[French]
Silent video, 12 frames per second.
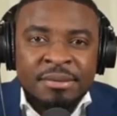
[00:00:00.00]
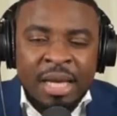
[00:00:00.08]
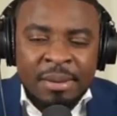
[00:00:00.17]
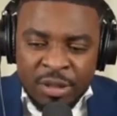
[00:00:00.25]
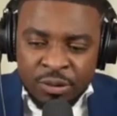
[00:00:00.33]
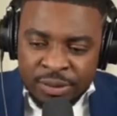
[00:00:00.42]

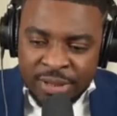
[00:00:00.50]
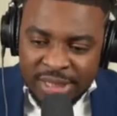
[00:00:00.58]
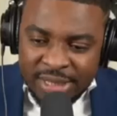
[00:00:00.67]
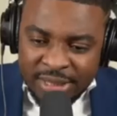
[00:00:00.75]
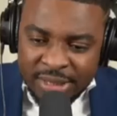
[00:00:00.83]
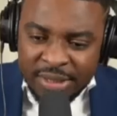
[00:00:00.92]
Eh bien, nous
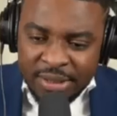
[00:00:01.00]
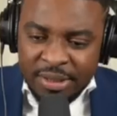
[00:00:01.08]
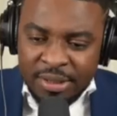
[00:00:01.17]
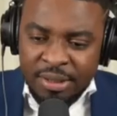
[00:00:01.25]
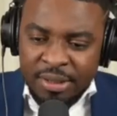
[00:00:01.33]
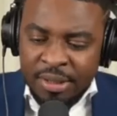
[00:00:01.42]
dit,
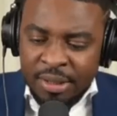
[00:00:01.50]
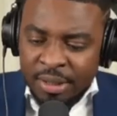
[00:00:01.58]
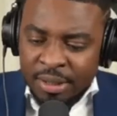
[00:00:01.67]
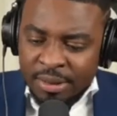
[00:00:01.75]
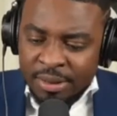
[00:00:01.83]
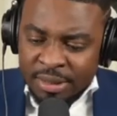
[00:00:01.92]

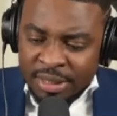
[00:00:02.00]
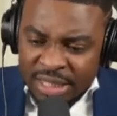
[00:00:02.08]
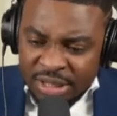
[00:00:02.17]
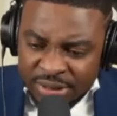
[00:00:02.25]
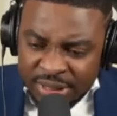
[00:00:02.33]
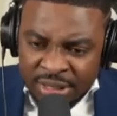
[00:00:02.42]
si
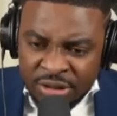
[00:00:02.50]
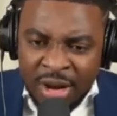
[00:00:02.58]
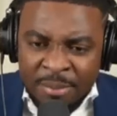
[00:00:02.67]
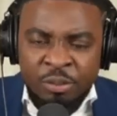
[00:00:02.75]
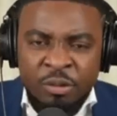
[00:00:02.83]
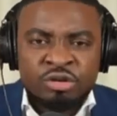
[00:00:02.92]
l'usine
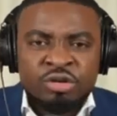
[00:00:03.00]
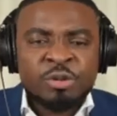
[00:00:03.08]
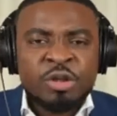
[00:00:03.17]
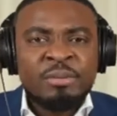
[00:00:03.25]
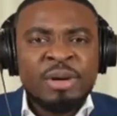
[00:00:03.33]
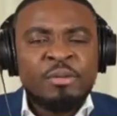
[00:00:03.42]
a produit
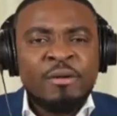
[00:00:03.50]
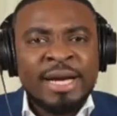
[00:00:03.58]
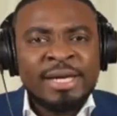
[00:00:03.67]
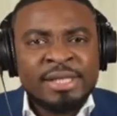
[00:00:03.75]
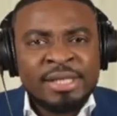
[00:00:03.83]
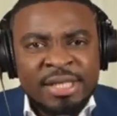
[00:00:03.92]
seulement pour
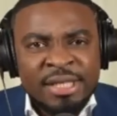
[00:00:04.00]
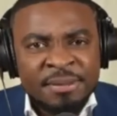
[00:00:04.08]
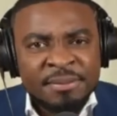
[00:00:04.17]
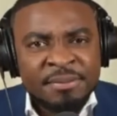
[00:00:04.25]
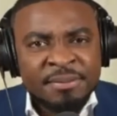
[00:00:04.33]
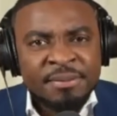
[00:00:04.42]

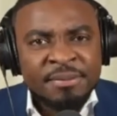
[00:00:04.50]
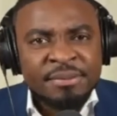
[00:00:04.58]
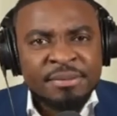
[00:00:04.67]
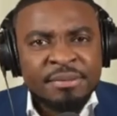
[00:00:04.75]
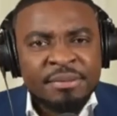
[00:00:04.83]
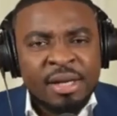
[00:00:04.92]
Haïti,
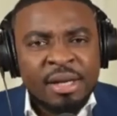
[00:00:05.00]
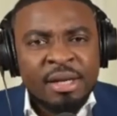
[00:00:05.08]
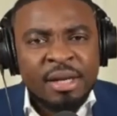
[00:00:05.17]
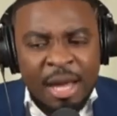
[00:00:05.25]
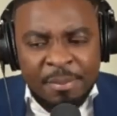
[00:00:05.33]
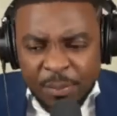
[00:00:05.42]

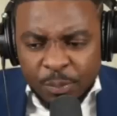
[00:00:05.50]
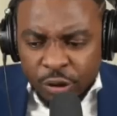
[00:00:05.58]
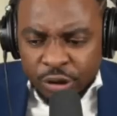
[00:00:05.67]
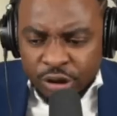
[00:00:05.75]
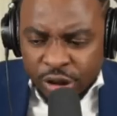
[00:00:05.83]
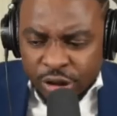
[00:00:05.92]
et puis
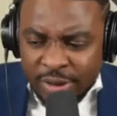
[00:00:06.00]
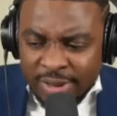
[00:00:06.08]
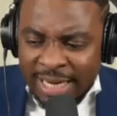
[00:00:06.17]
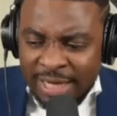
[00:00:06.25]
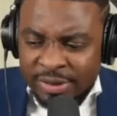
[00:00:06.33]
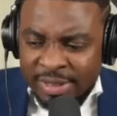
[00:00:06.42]
produit qui sort
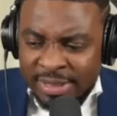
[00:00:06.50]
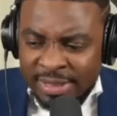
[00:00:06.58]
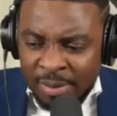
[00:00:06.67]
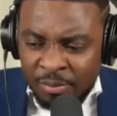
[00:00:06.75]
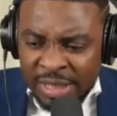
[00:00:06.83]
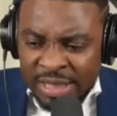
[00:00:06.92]
dans l'usine,
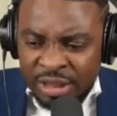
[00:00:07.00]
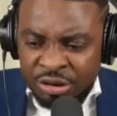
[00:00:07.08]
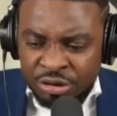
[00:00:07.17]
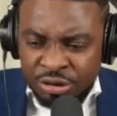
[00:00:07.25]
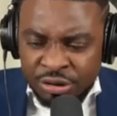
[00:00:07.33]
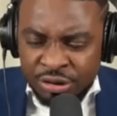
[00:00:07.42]
ça, moi, c'est
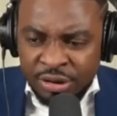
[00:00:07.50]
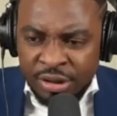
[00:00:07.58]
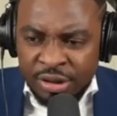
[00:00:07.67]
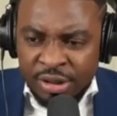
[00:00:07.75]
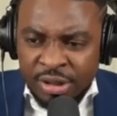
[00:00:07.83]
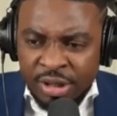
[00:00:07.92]
jus,
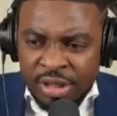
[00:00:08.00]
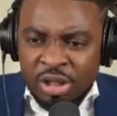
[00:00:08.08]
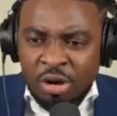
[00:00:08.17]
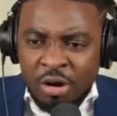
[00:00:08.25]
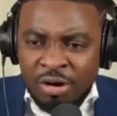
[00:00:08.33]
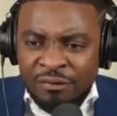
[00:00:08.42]

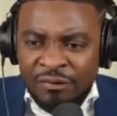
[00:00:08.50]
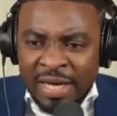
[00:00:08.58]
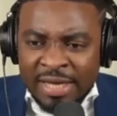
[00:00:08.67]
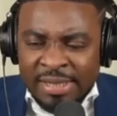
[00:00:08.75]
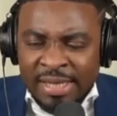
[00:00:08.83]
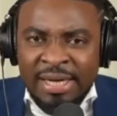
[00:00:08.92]
c'est
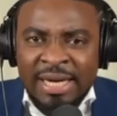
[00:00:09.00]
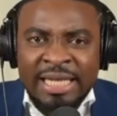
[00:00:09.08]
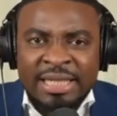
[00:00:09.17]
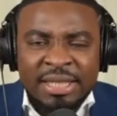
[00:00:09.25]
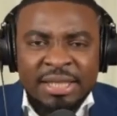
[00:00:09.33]
cornflakes, c'est lait,